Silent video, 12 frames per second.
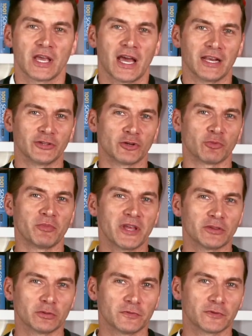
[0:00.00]
Ale do
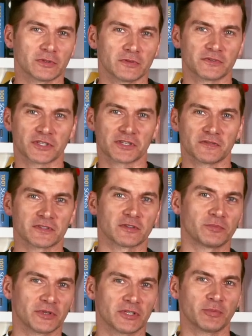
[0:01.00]
momentu, w którym w czasie
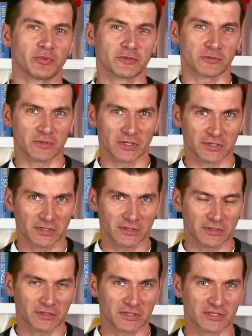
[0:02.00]
wystąpienia poczujecie,
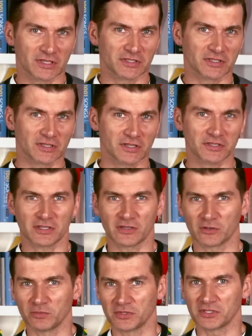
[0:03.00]
że zaczyna się
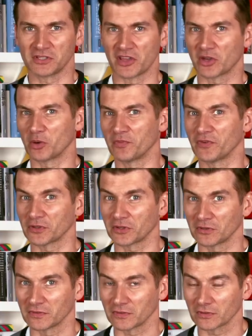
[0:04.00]
robić
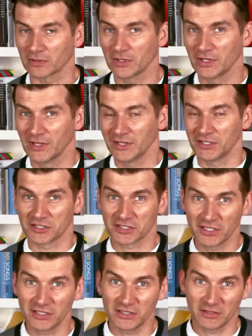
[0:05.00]
niekomfortowo.
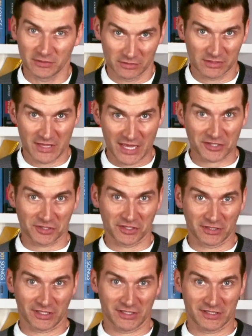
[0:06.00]
Jeżeli y, zdarzy
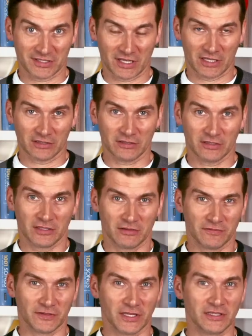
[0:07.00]
się taki stan,
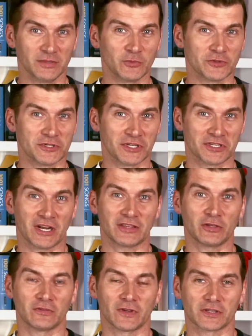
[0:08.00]
wtedy musicie się
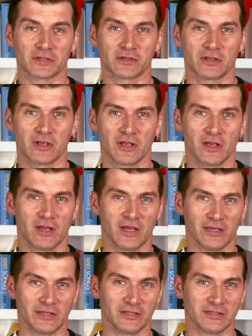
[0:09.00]
ratować.
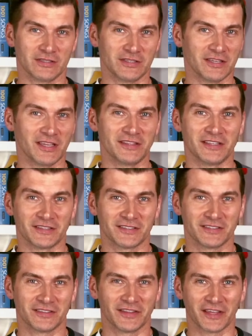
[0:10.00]
A jest jeden,
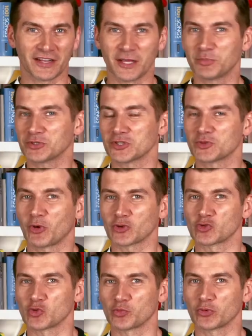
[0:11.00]
najlepszy
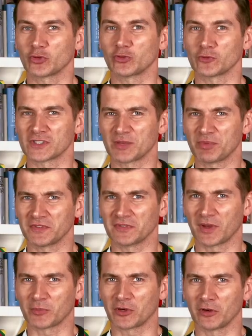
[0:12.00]
sposób, który zapewni
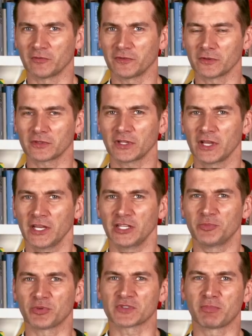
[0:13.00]
Wam komfort
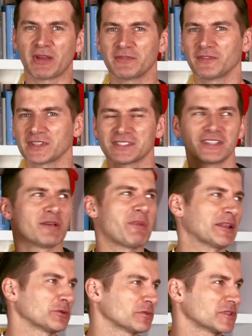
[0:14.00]
i pozbawi Was
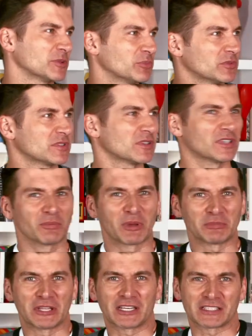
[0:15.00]
dylematów typu co ja
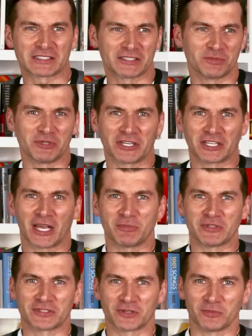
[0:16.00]
mam teraz z tymi
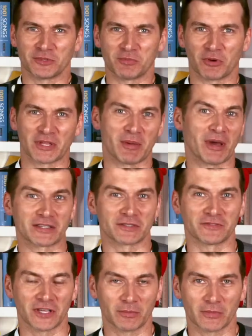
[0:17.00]
rękami zrobić, bo nie
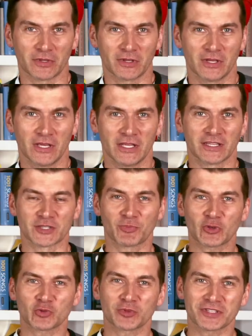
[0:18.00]
bardzo wiem. Ten
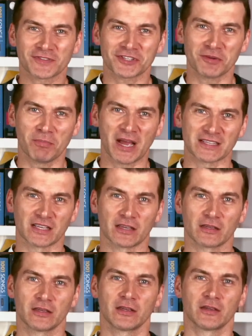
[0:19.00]
sposób nazywa się baza.
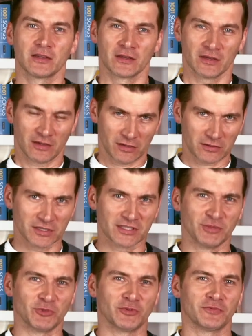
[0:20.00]
Chodźcie
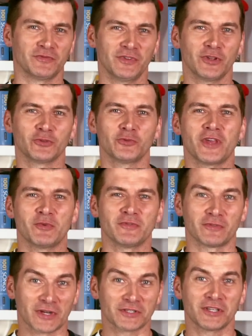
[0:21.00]
ze mną, wylądujemy
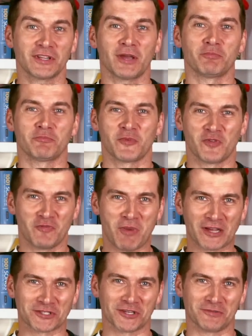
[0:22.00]
właśnie tam, w
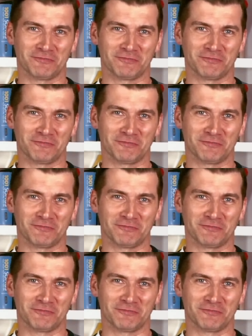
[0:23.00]
bazie.